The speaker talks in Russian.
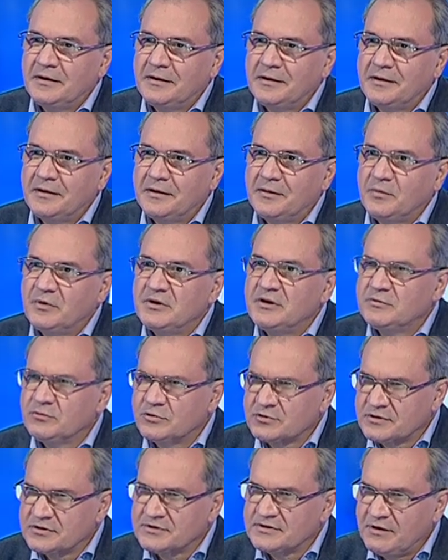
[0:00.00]
э, мы
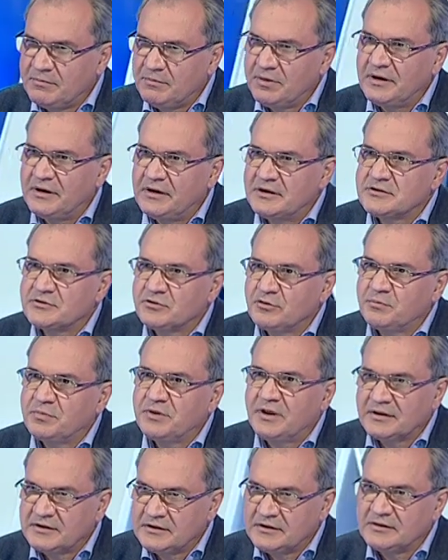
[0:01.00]
немножко забыли, что
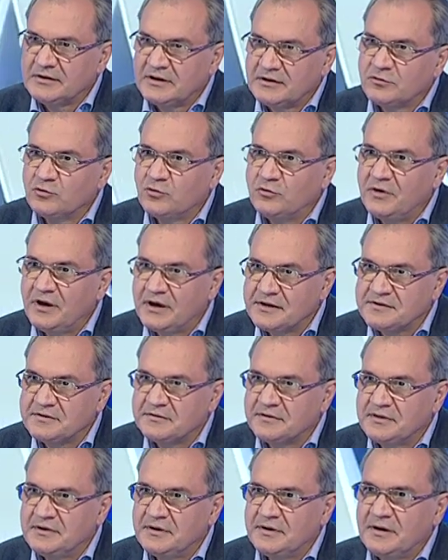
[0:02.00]
план надо
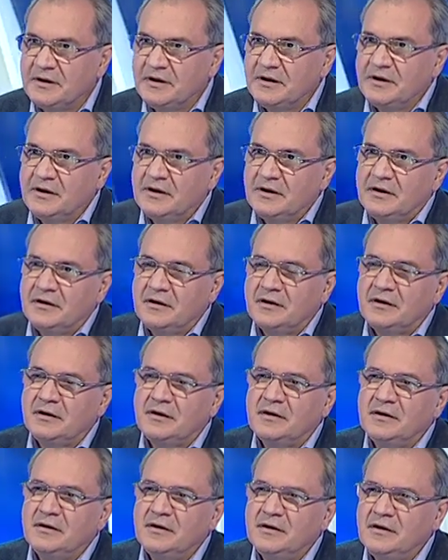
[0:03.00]
увязывать.
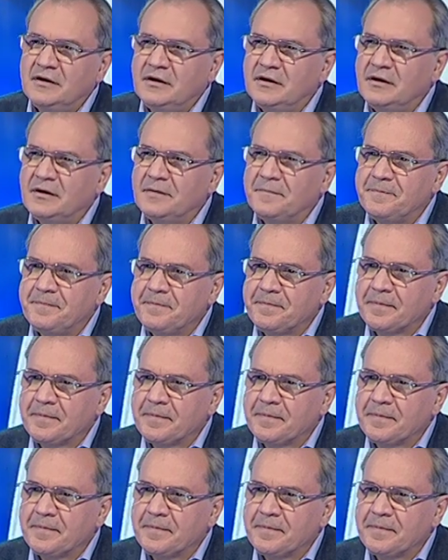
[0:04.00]
Э, и,